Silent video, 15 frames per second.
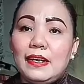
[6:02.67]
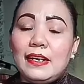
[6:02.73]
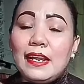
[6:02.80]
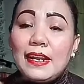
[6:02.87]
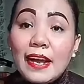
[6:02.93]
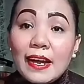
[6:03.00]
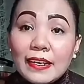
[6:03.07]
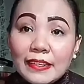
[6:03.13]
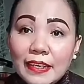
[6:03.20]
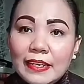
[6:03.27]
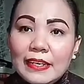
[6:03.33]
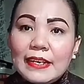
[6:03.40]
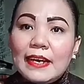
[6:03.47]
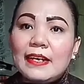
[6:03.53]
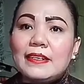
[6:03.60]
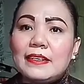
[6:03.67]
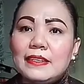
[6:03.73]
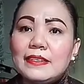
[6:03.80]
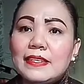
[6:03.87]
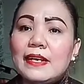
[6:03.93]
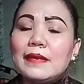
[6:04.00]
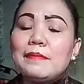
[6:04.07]
lalaki ang
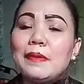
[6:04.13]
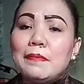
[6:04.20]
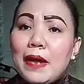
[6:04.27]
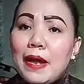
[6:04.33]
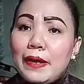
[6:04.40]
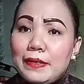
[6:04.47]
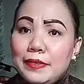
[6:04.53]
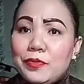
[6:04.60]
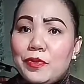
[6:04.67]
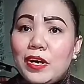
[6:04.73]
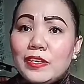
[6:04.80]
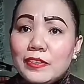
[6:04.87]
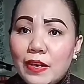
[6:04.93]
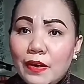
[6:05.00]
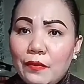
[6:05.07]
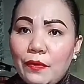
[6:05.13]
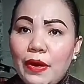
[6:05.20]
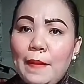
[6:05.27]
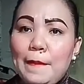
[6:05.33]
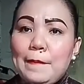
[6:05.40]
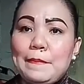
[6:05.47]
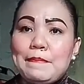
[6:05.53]
isang babae o asawa?
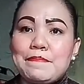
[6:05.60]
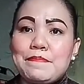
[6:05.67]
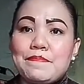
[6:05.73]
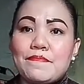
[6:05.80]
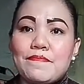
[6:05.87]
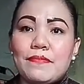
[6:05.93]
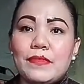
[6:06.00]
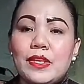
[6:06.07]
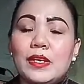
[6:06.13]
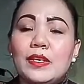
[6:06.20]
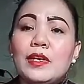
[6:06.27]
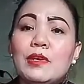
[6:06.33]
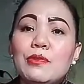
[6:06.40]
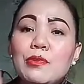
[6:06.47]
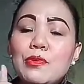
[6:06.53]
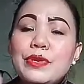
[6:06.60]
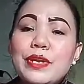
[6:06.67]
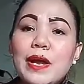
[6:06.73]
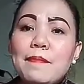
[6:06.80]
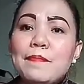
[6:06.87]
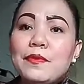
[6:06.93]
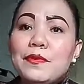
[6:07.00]

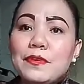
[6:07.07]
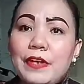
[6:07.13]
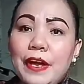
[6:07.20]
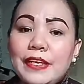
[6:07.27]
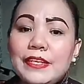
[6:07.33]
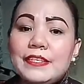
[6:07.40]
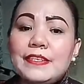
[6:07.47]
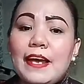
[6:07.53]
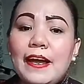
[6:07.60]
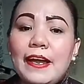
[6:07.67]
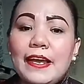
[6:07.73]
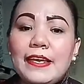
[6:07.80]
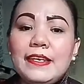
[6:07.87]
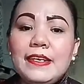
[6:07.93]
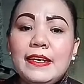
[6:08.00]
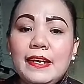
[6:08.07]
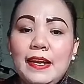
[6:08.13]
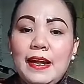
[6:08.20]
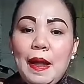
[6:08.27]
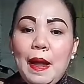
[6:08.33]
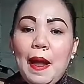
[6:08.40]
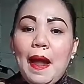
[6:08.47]
Una po guys ay
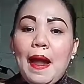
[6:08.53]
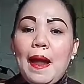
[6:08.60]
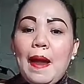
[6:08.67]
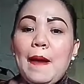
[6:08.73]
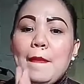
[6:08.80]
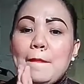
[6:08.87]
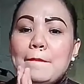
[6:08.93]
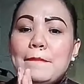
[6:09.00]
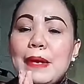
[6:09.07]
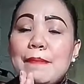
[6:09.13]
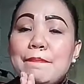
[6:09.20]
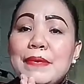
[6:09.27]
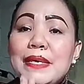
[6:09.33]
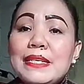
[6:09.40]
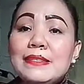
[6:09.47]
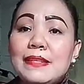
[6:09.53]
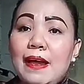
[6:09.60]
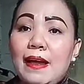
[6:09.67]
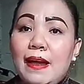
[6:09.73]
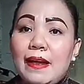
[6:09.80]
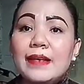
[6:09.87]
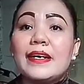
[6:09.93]
uh,
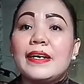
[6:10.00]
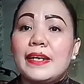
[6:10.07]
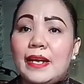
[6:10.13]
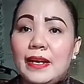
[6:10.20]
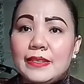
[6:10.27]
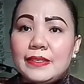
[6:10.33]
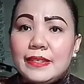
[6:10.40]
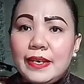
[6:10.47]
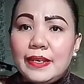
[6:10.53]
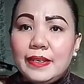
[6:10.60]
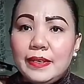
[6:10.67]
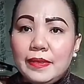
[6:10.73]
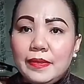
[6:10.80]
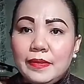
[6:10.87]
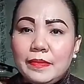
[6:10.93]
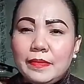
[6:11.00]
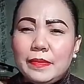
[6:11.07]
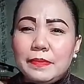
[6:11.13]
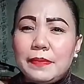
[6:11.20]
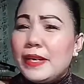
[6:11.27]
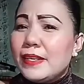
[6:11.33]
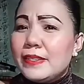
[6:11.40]
mabisa ang karahasan.
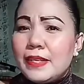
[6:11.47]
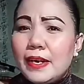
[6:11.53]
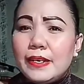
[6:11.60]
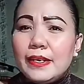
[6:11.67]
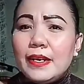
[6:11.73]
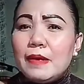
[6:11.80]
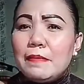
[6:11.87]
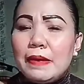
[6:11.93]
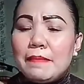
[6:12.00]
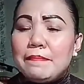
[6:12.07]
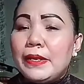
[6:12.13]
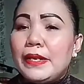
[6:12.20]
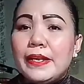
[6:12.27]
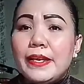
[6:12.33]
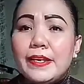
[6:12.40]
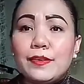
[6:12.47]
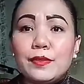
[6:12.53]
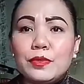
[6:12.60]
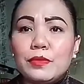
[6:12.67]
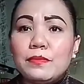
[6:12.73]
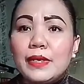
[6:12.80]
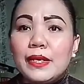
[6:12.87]
Para sa kanila mga pilingiro
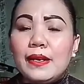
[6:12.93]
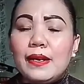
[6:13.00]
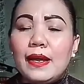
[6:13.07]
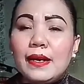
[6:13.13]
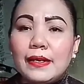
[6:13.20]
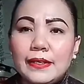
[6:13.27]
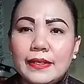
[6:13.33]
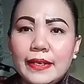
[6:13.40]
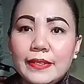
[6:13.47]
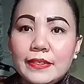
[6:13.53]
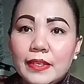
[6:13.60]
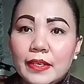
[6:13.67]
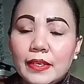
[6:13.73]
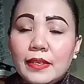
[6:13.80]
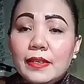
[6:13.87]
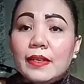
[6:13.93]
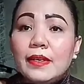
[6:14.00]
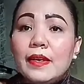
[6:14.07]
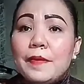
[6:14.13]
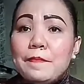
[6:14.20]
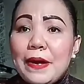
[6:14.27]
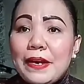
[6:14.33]
itong mga lalaki guys eh.
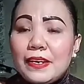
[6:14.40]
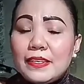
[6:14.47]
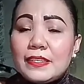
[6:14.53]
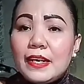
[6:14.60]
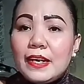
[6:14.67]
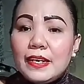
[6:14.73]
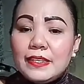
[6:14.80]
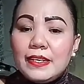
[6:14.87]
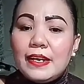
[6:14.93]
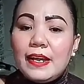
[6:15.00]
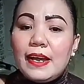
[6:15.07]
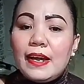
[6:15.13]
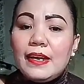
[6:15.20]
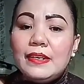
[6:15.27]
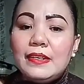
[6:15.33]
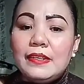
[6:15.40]
Para sa kanila